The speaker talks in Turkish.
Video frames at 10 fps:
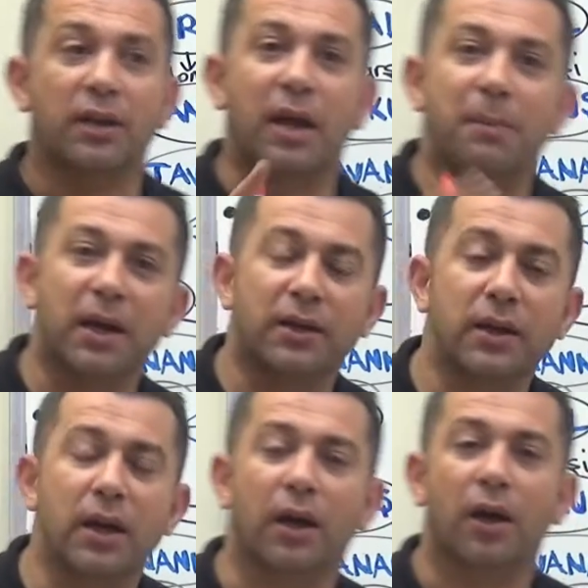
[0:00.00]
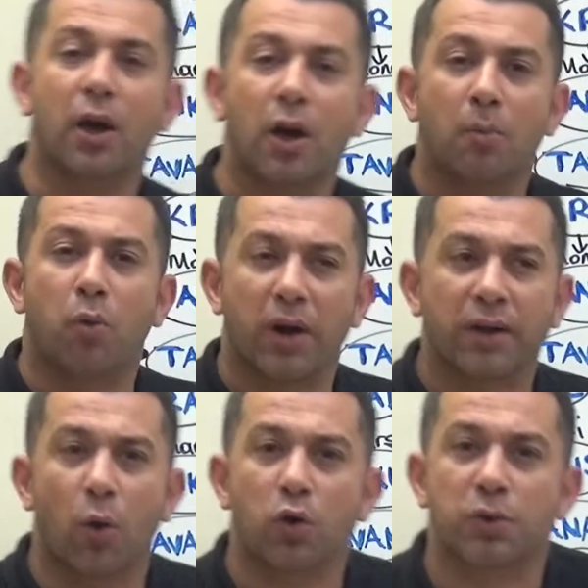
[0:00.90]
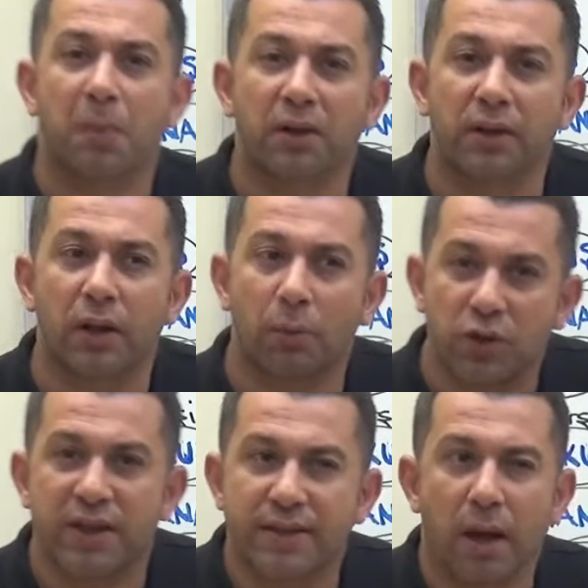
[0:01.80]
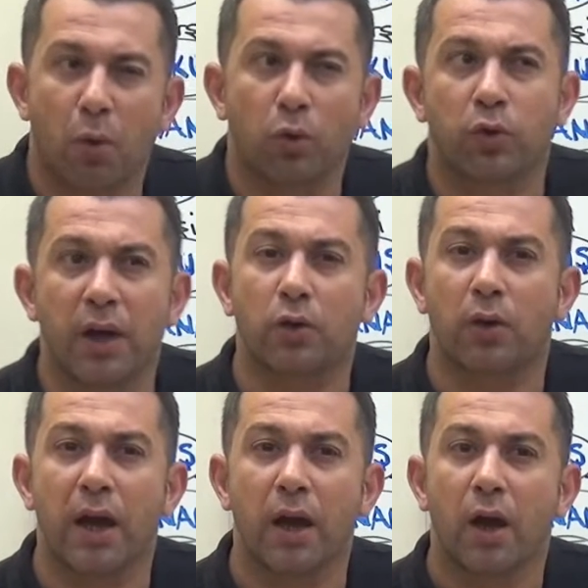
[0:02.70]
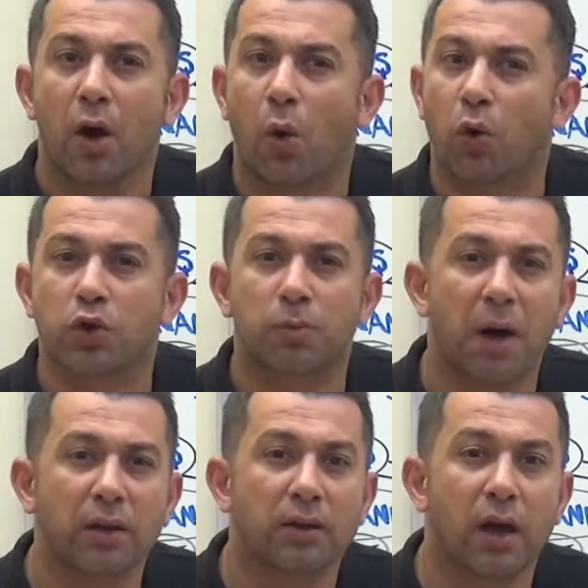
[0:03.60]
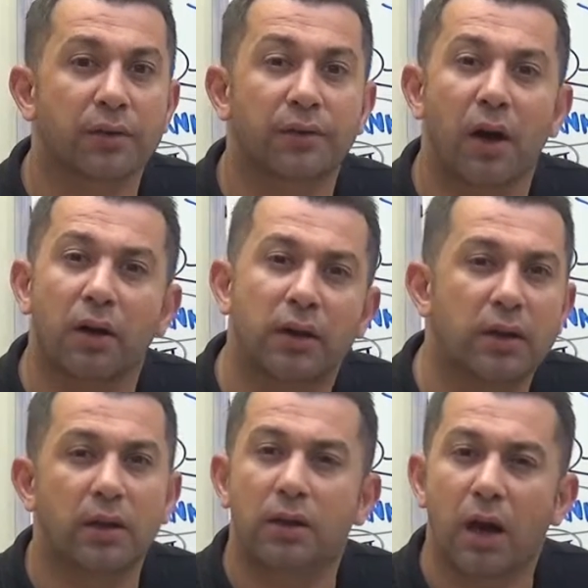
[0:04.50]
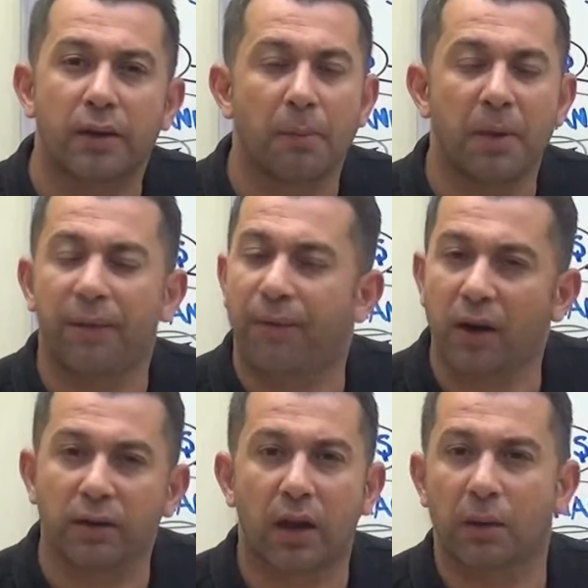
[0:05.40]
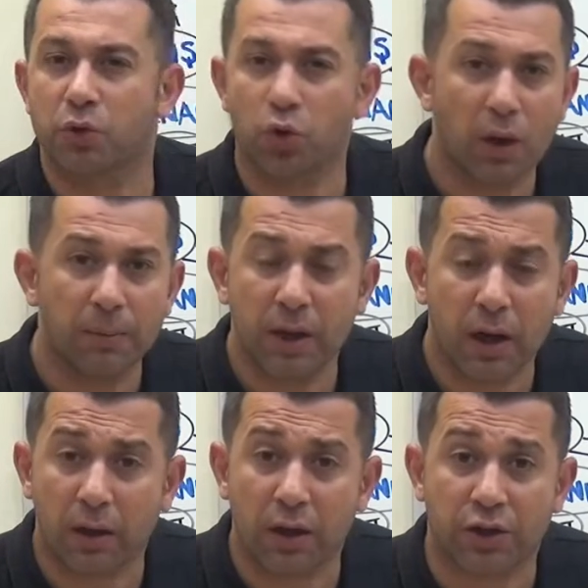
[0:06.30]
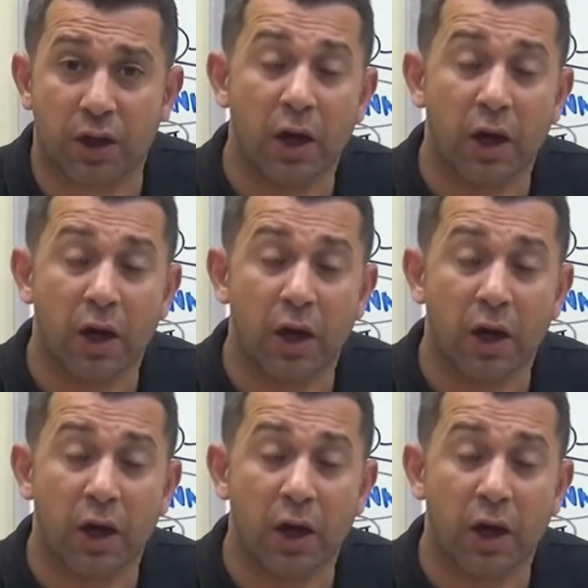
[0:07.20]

Demek ki bu arada Osmanlı'da da bu sistem olduğuna göre Osmanlılar ta Hititlerden bile faydalanmış olabilir arkadaşlar.